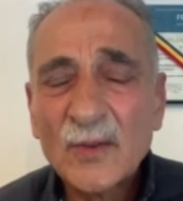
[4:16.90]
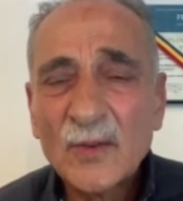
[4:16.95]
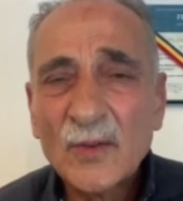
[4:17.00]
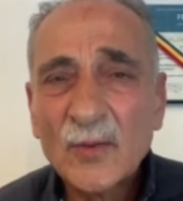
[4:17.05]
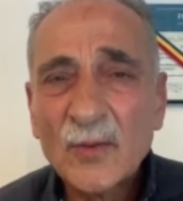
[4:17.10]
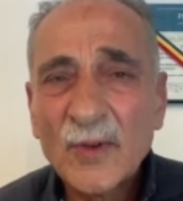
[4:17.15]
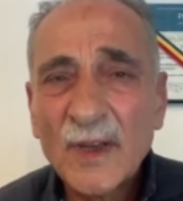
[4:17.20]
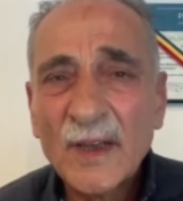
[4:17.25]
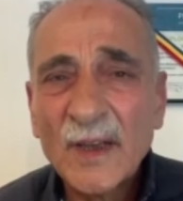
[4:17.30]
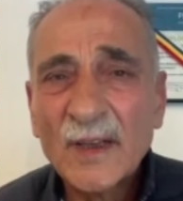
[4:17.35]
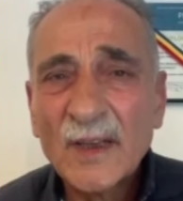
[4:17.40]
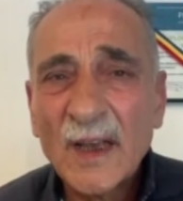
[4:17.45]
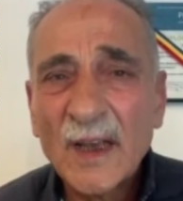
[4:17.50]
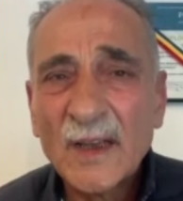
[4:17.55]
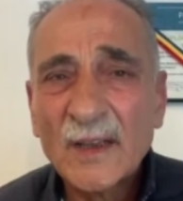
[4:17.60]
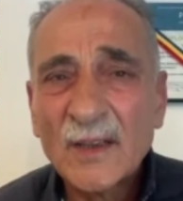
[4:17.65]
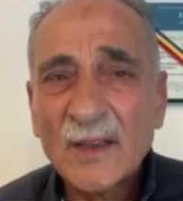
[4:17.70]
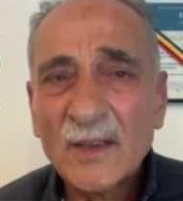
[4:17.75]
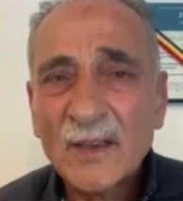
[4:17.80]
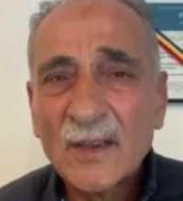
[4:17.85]
أريد
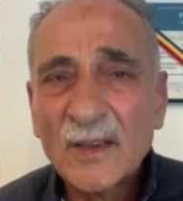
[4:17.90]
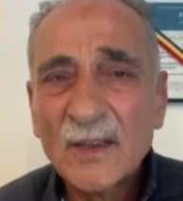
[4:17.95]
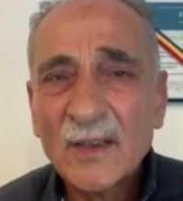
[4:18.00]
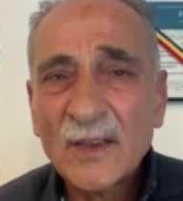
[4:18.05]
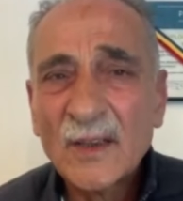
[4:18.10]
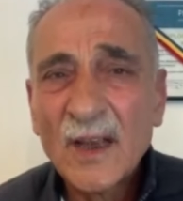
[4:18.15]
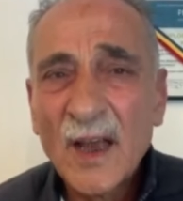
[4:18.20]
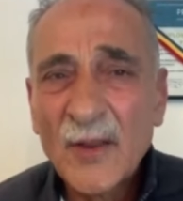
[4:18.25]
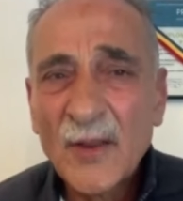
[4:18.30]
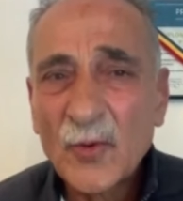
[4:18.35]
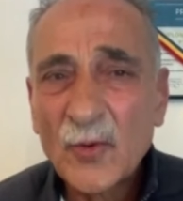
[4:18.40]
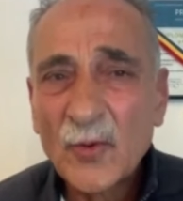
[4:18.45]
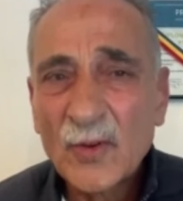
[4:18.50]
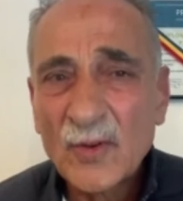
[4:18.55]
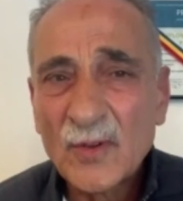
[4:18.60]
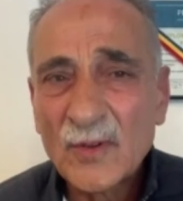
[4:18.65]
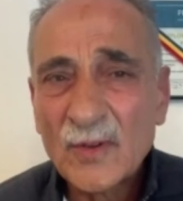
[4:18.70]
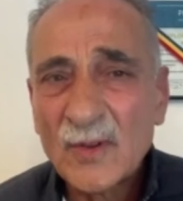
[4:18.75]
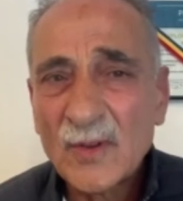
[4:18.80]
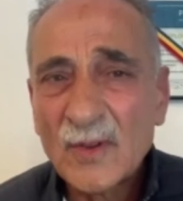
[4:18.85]
أن
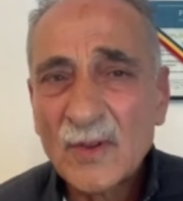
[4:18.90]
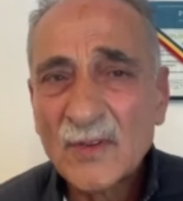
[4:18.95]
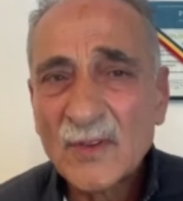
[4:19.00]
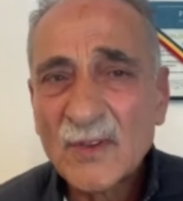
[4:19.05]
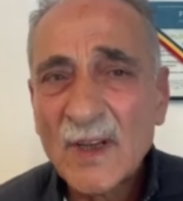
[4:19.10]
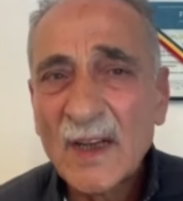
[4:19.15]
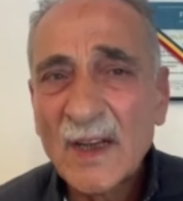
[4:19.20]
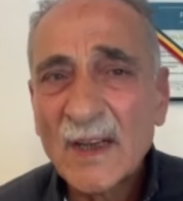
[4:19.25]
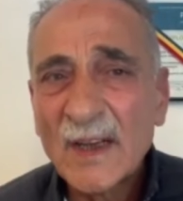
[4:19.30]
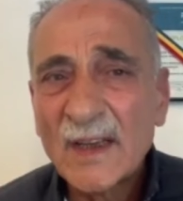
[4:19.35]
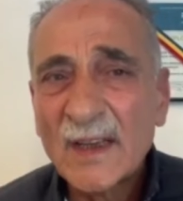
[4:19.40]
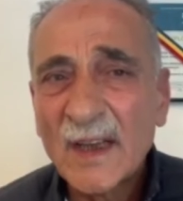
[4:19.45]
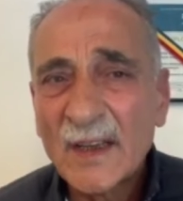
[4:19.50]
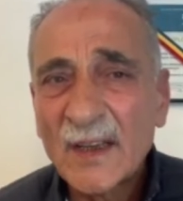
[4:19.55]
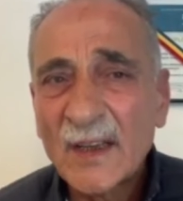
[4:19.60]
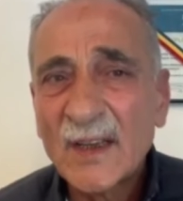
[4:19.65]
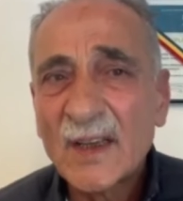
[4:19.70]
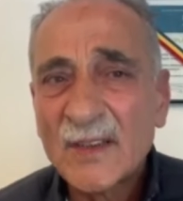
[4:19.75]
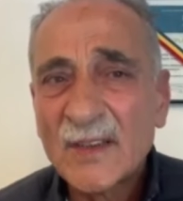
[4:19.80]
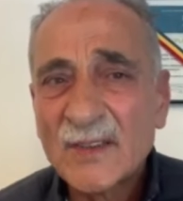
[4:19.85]
اذكر شغله
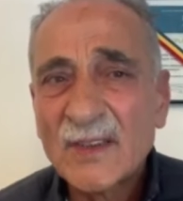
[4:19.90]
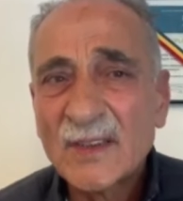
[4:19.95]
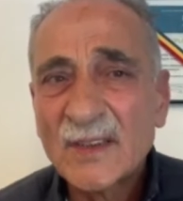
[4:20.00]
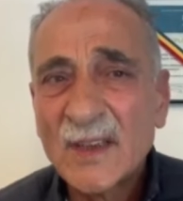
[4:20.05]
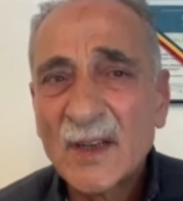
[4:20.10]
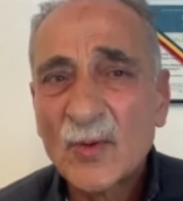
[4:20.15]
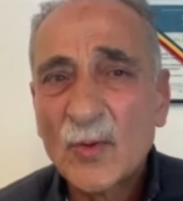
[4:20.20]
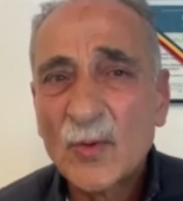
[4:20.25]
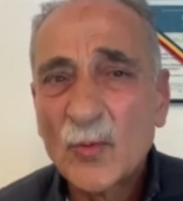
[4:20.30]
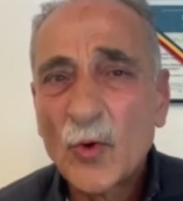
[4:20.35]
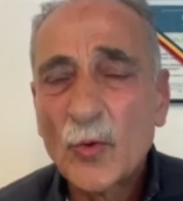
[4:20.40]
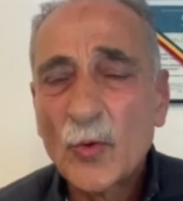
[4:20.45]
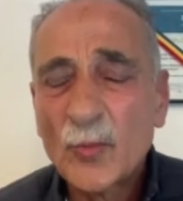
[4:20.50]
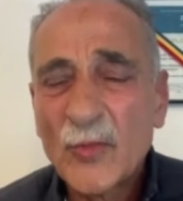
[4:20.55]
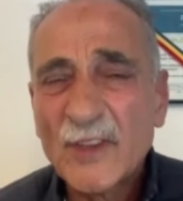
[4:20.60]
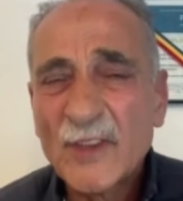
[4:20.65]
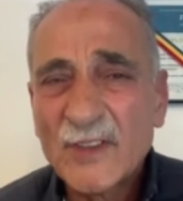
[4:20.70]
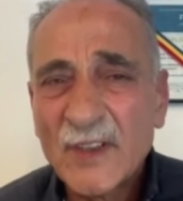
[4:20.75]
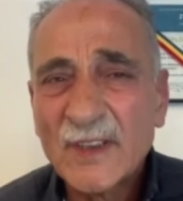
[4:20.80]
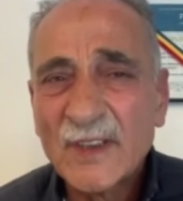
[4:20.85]
دقيقه جدا
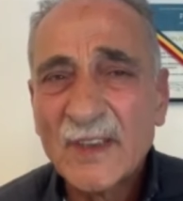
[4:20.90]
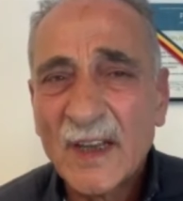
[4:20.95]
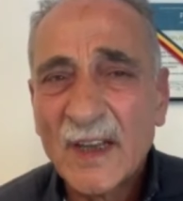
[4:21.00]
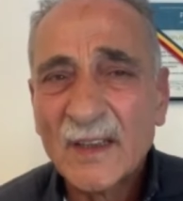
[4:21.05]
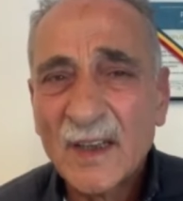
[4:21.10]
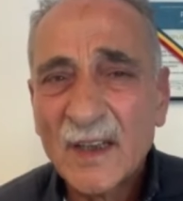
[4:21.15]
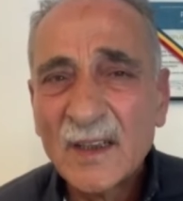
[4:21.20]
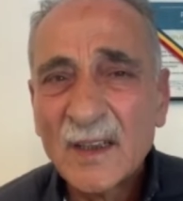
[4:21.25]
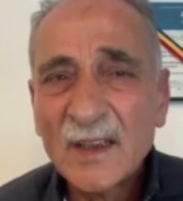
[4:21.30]
ومهمه جدا